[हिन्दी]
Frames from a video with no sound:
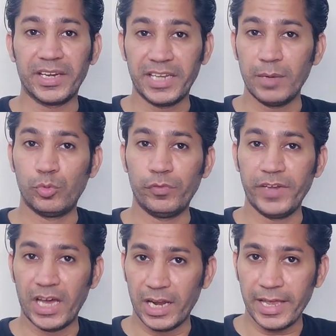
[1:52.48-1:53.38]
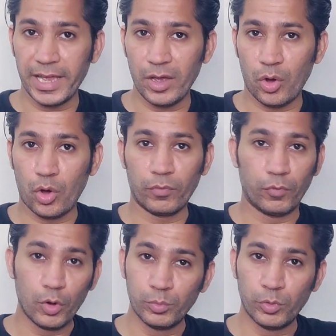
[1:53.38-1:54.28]
पर ये मूवी अलग है और
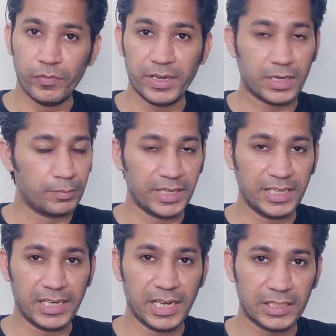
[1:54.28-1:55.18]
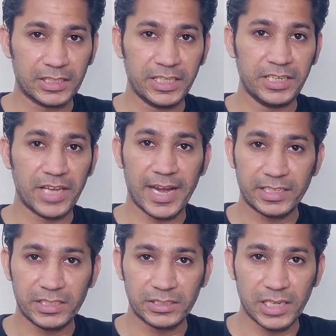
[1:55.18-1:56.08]
वो मूवी कम्प्लीटली अलग थी
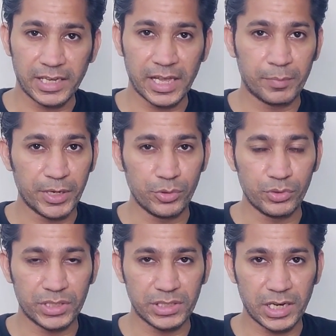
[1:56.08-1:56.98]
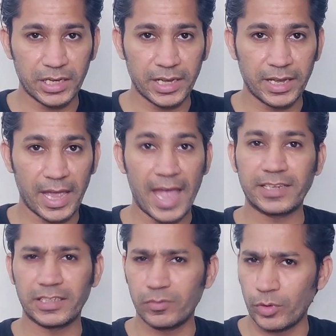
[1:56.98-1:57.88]
डायरेक्टर्स अलग हैं प्रोड्यूसर्स अलग हैं
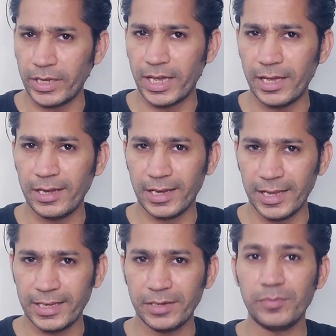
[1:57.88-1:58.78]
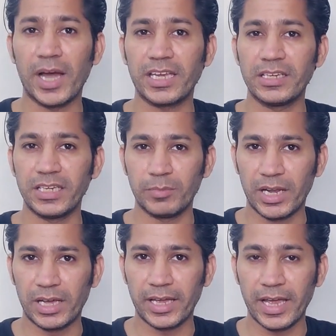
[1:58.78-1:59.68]
एक्टर वही है लेकिन बाकी
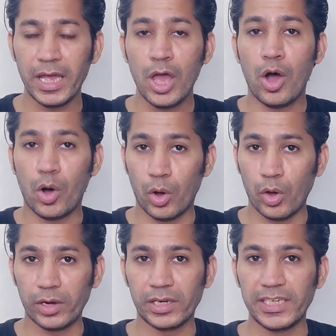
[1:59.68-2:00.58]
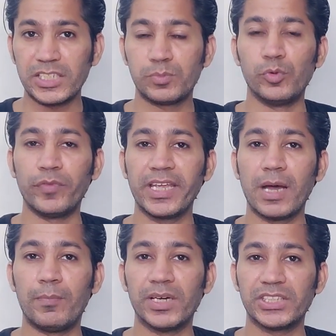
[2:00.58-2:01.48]
टीम अलग है और इस मूवी
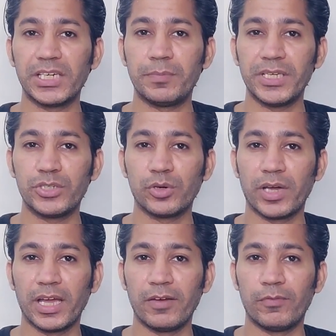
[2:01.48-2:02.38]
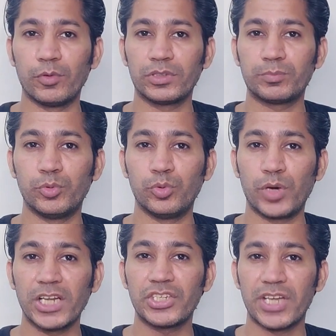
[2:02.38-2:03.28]
का बजट भी जो है वो
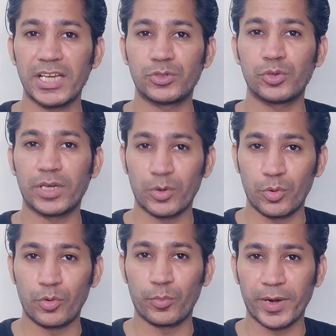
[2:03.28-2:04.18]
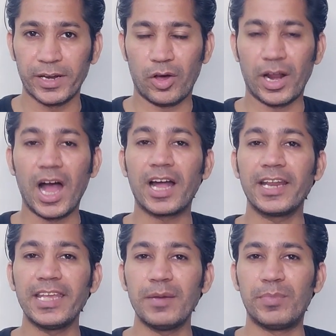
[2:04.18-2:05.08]
पूरा 600 करोड़ रुपए और
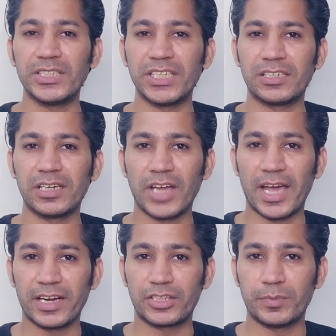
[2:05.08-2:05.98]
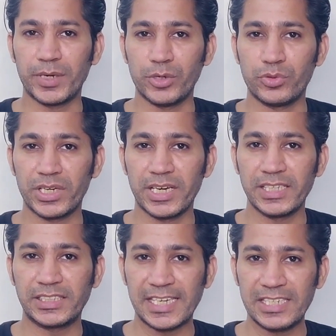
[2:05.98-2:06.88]
अगर ये बजट डायरेक्टर प्रोड्यूसर
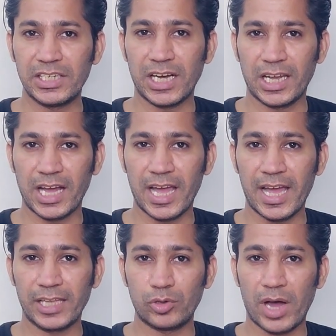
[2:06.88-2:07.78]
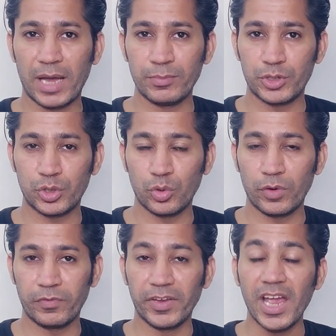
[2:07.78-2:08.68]
ने सही जगह लगाया है तो आई एम
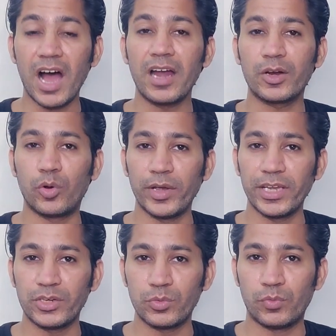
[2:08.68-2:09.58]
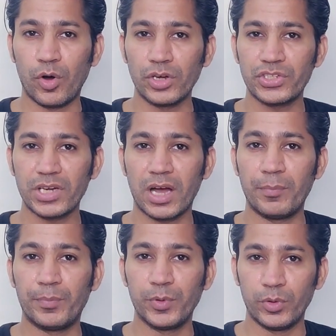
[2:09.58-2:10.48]
श्योर वी आर गोइंग टू वॉच
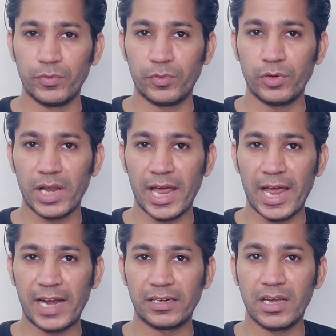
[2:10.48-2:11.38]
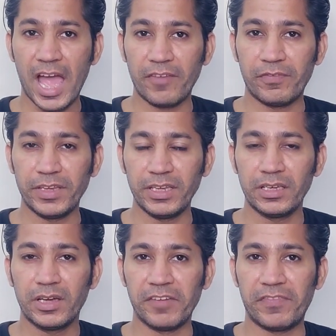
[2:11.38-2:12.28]
अ ब्यूटिफुल एंड
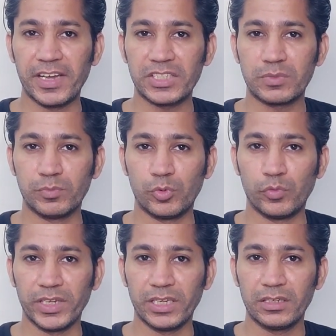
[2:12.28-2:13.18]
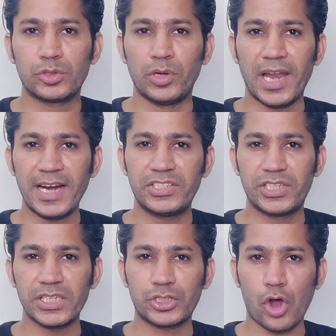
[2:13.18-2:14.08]
हैवी वी एफ एक्स मूवी सो
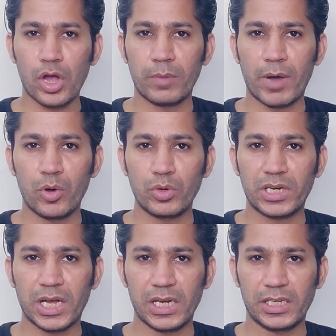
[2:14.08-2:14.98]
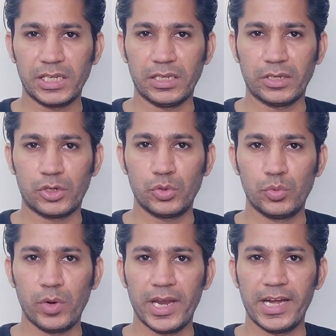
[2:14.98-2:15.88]
लेट्स जस्ट टॉक अबाउट कल की
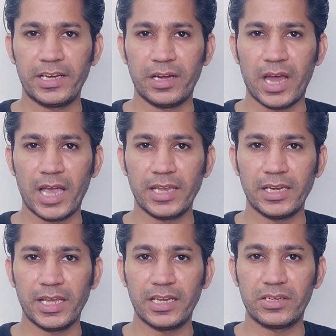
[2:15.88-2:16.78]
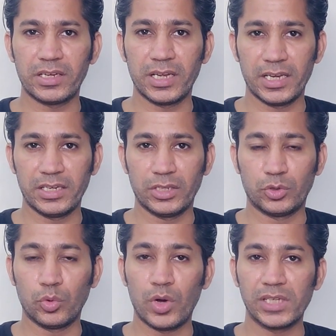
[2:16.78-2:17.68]
टू एट नाइन एट एडी
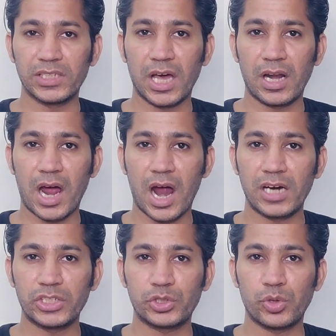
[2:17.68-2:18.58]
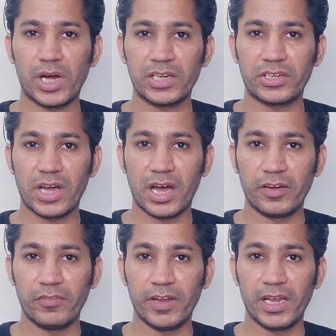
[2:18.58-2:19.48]
दो हज़ार आठ सौ
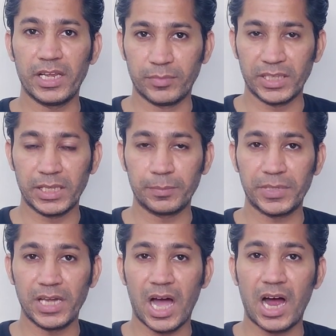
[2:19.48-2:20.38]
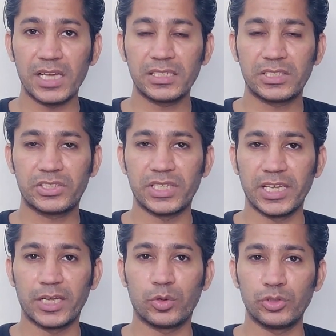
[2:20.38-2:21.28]
अट्ठानवे मतलब कि आज
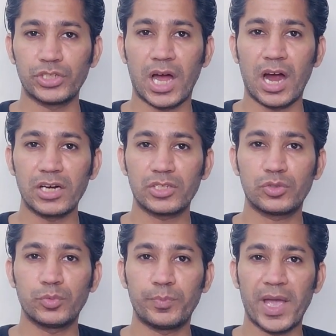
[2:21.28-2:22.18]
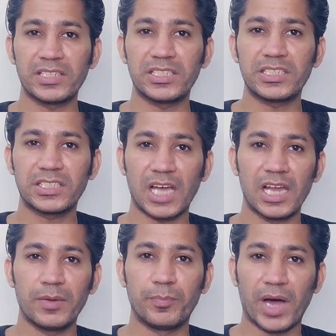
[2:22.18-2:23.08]
से कुछ आठ सौ पैंसठ
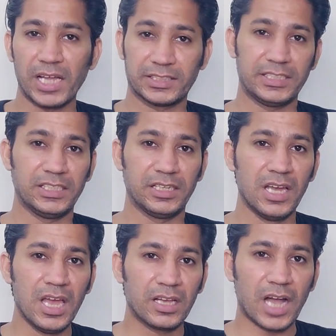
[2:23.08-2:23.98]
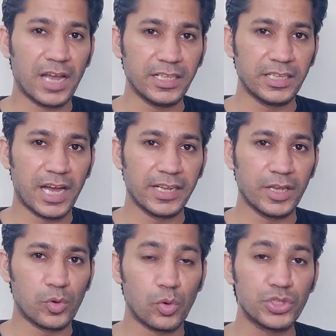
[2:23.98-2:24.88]
साल बाद की कहानी
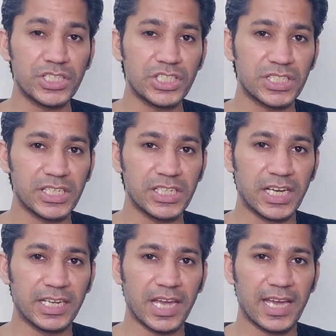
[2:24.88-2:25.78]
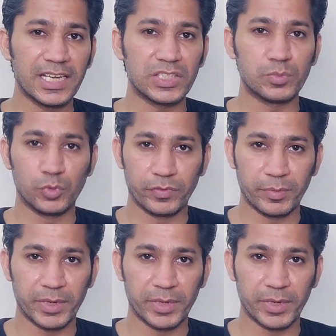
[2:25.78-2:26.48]
दिखाने की कोशिश की गई है इस मूवी